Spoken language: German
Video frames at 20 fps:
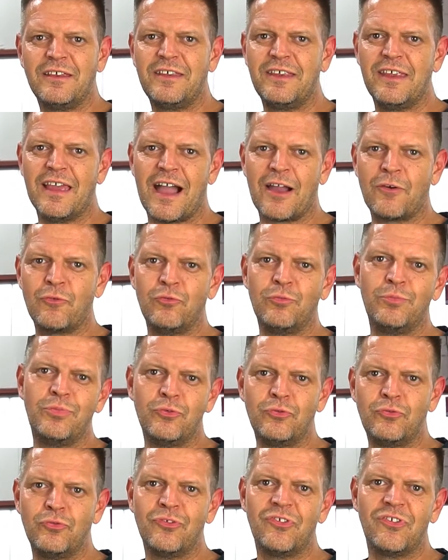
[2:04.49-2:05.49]
Die
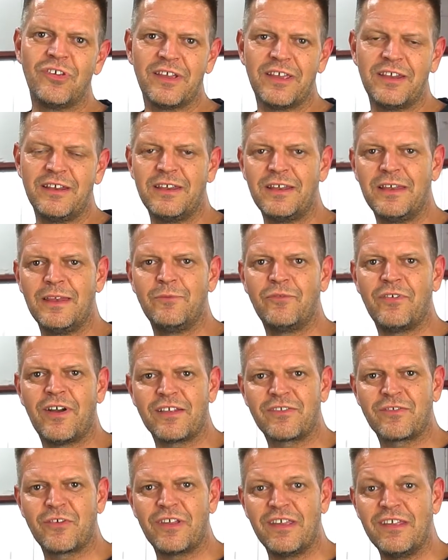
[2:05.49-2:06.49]
Akku-Bluetooth-Sirene in dem
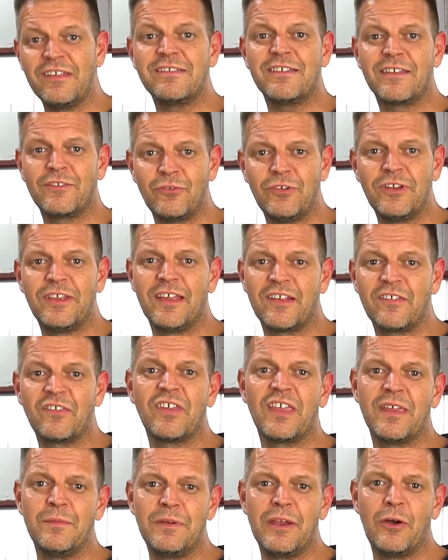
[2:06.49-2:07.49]
Fahrzeug ist natürlich
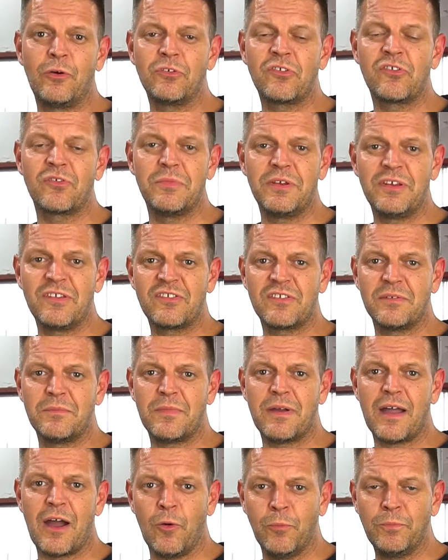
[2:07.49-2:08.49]
extrem laut, zumindest
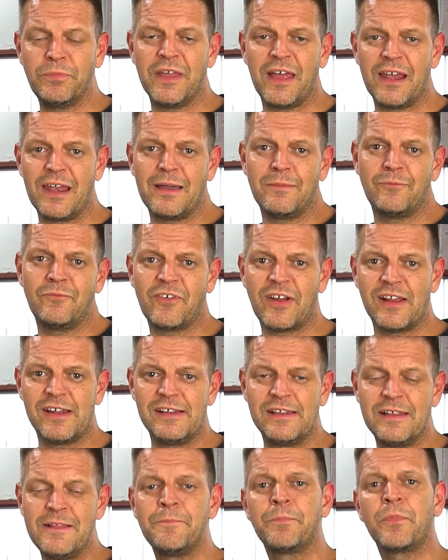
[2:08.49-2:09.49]
im
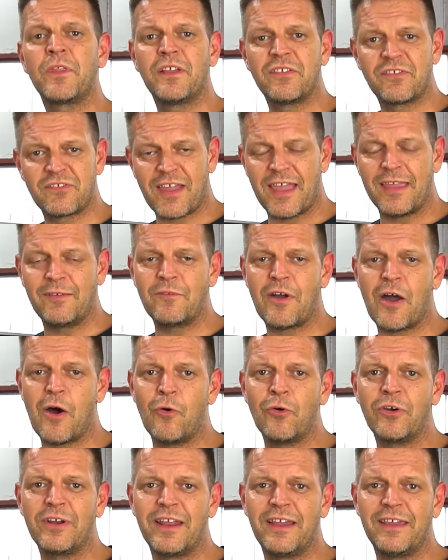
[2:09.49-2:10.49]
Hauptalarmfall. Zeigen wir
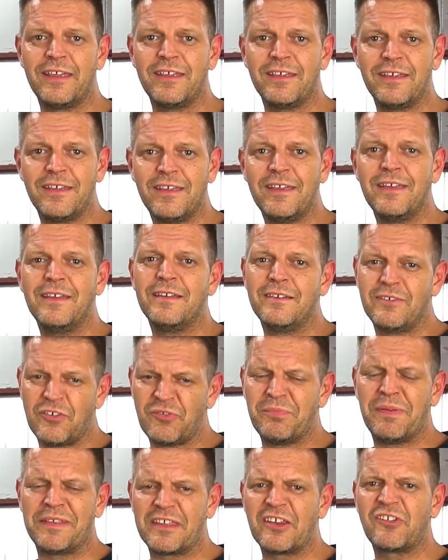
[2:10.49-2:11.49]
auch gleich.
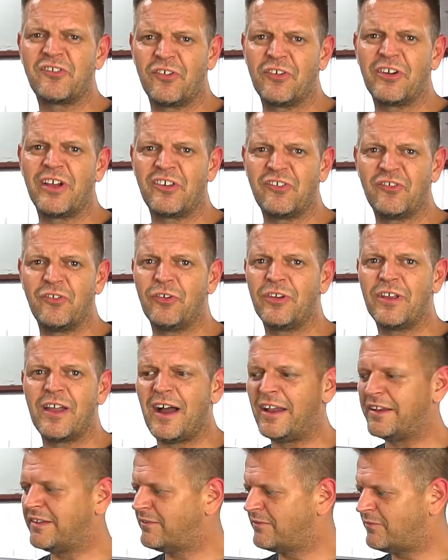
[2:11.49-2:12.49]
Schmettert schon ganz schön
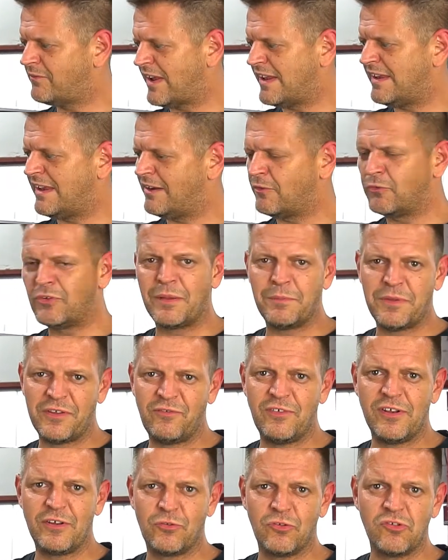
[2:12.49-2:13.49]
gerade, weil ja unheimlich
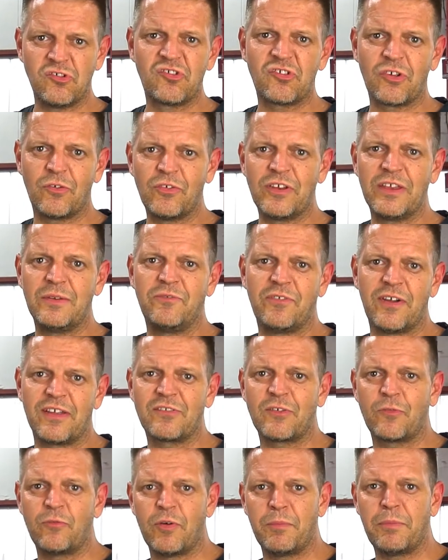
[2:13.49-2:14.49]
viel Kunststoff in dem
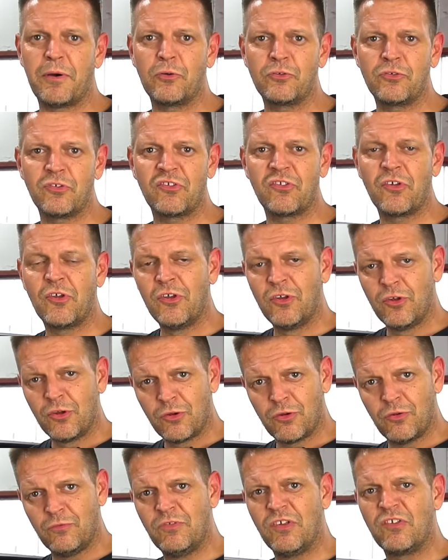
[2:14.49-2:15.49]
Fahrzeug verbaut ist,
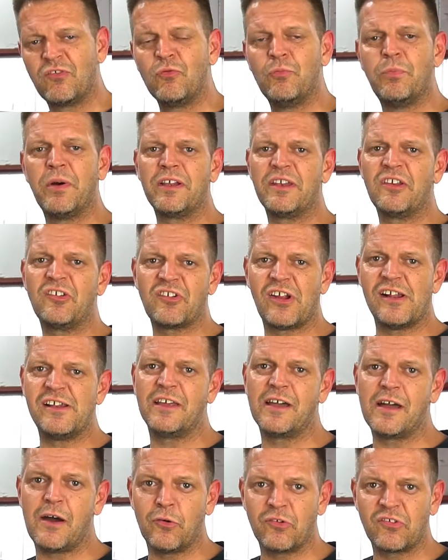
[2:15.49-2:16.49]
können wir super den Schall
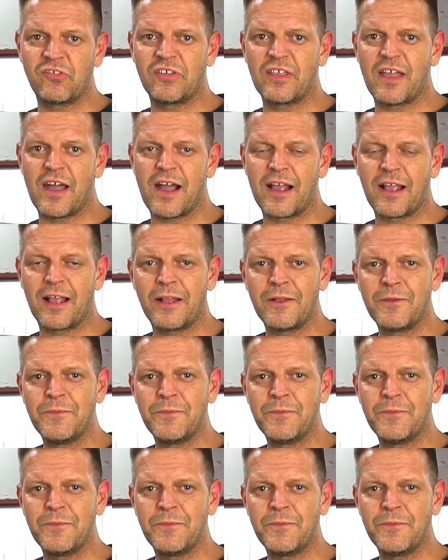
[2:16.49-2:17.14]
nach außen tragen.